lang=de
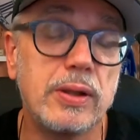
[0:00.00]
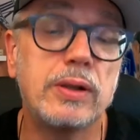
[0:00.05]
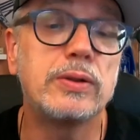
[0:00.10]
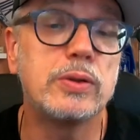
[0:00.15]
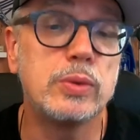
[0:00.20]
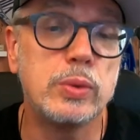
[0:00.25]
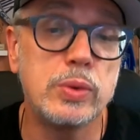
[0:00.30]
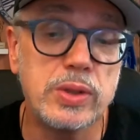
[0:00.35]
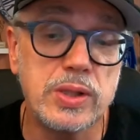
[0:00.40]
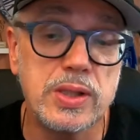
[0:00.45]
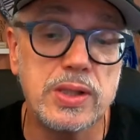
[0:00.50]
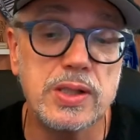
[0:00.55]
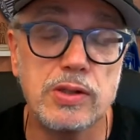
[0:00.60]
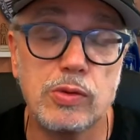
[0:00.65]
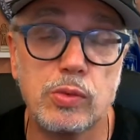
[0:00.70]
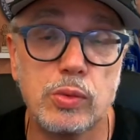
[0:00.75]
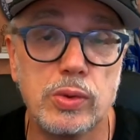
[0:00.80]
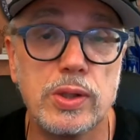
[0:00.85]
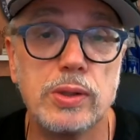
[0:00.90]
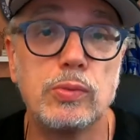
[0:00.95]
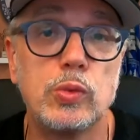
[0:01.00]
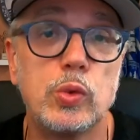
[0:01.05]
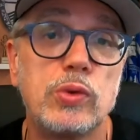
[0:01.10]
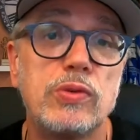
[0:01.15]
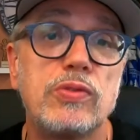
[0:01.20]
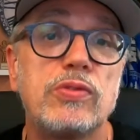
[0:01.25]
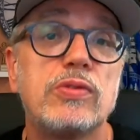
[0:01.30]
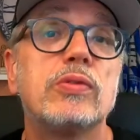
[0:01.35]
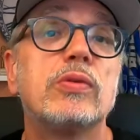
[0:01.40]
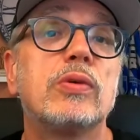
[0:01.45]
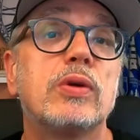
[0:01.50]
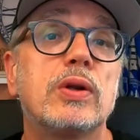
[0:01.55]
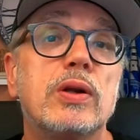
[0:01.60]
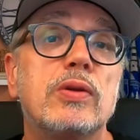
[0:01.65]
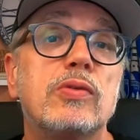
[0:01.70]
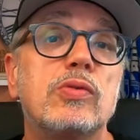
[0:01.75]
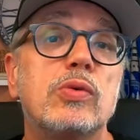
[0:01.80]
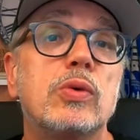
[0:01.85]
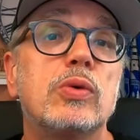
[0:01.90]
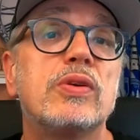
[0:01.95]
Natürlich nicht zu ihren Gunsten,
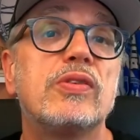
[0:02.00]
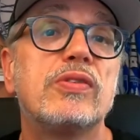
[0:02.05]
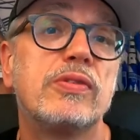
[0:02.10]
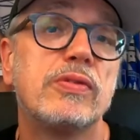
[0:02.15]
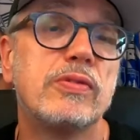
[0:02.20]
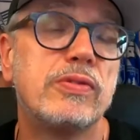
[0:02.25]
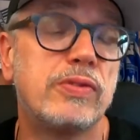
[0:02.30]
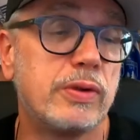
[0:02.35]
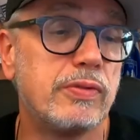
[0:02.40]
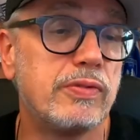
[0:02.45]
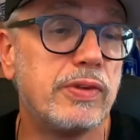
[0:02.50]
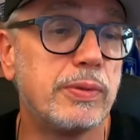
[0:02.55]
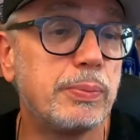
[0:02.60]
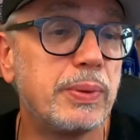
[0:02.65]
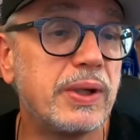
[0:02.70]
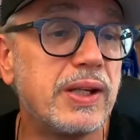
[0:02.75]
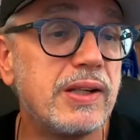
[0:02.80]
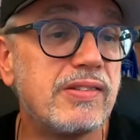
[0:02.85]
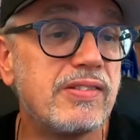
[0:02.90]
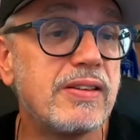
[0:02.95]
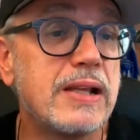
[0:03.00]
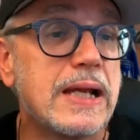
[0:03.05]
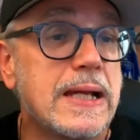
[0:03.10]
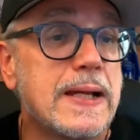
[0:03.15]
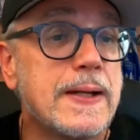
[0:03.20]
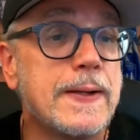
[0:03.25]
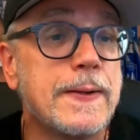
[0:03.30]
sondern zugunsten von Wittbriezen.